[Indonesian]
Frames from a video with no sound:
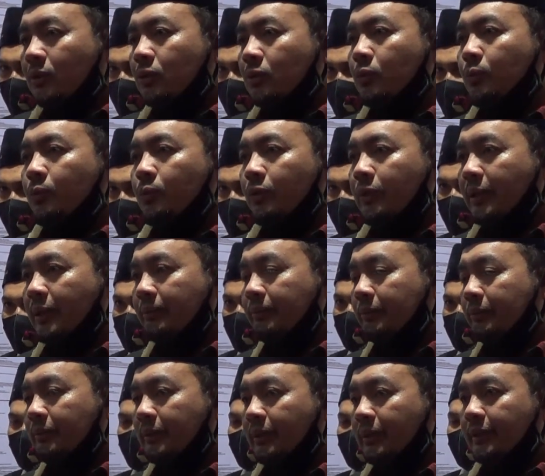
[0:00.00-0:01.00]
hubungan
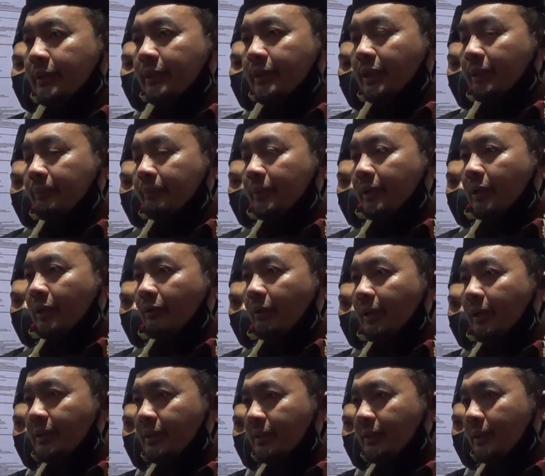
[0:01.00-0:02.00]
pemilih dengan
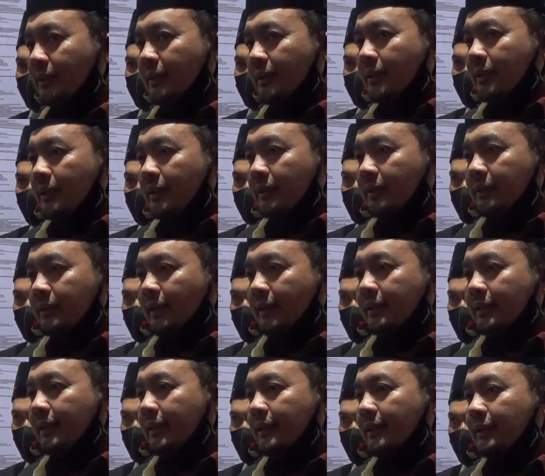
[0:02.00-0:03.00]
pengawas dan
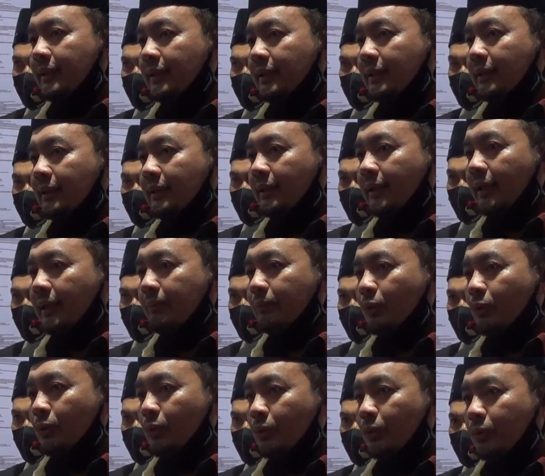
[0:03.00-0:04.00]
tadi
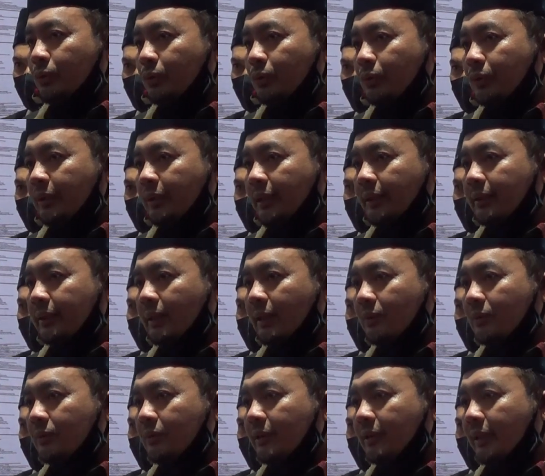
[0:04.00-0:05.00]
MOU yang
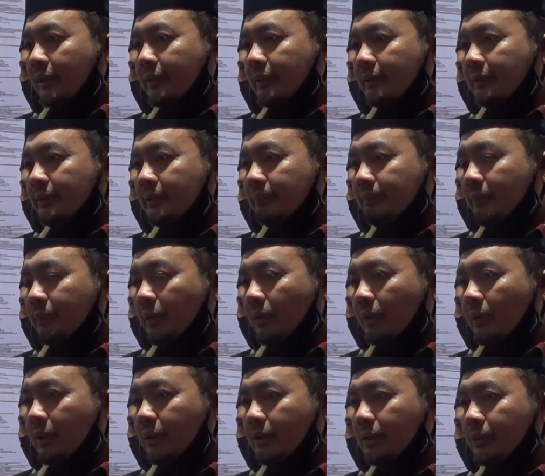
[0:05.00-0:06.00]
dilakukan
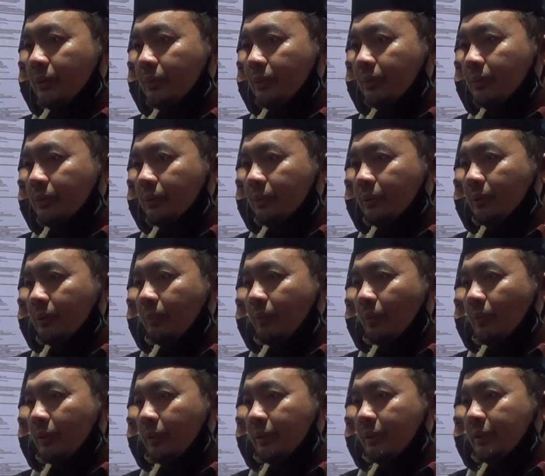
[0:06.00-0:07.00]
Bawaslu,
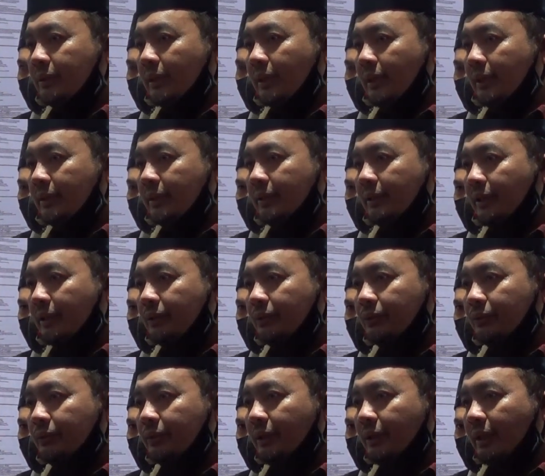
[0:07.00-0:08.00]
kepolisian dan
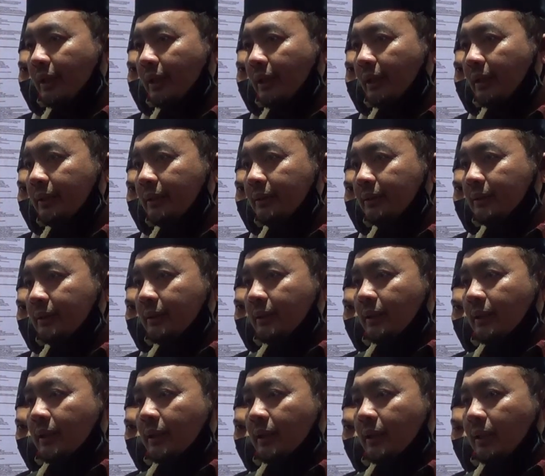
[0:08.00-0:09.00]
juga
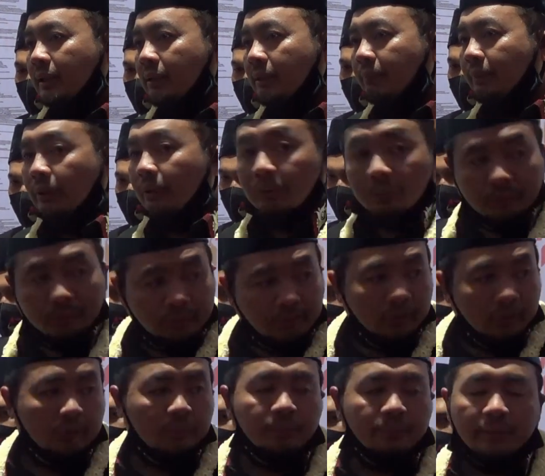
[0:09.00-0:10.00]
eh, KPU
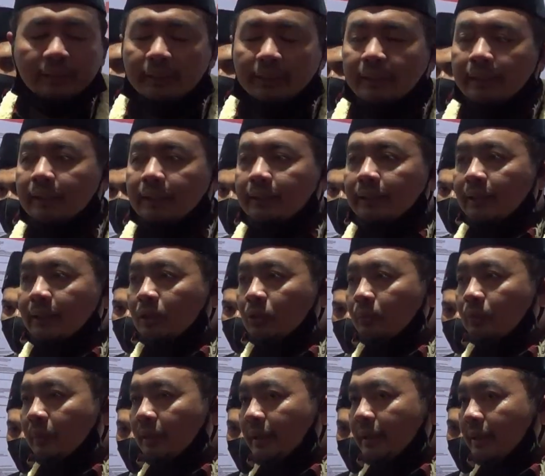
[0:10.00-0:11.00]
itu bagian dari
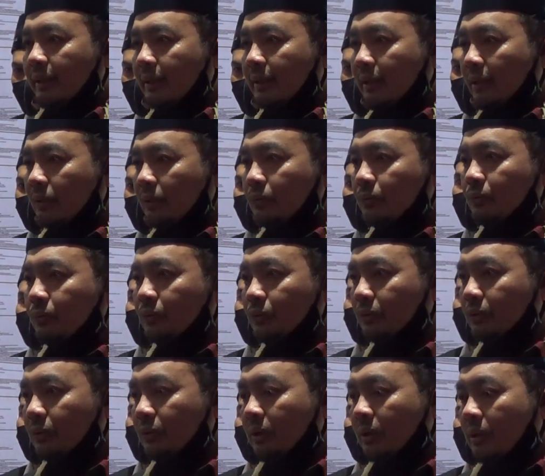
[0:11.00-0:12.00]
upaya kita
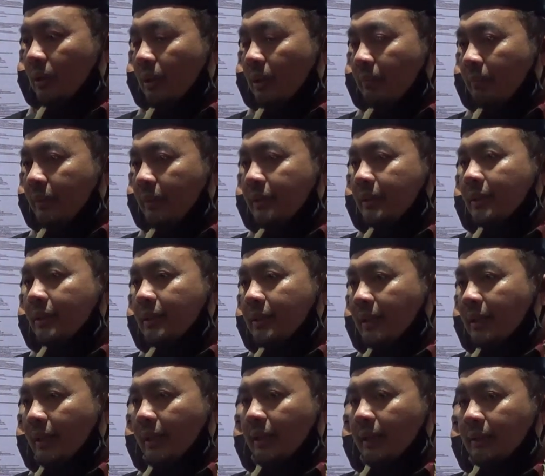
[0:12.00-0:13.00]
untuk
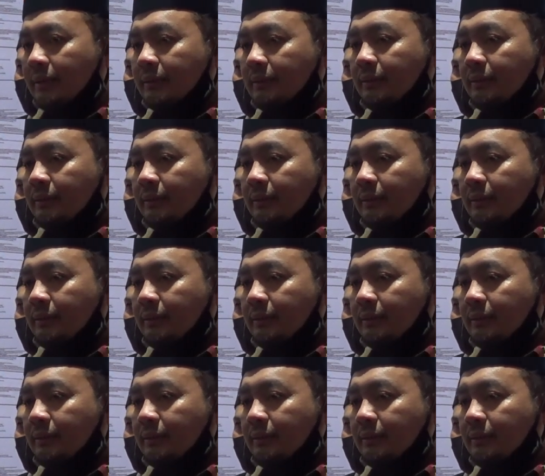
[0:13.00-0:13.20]
mencegah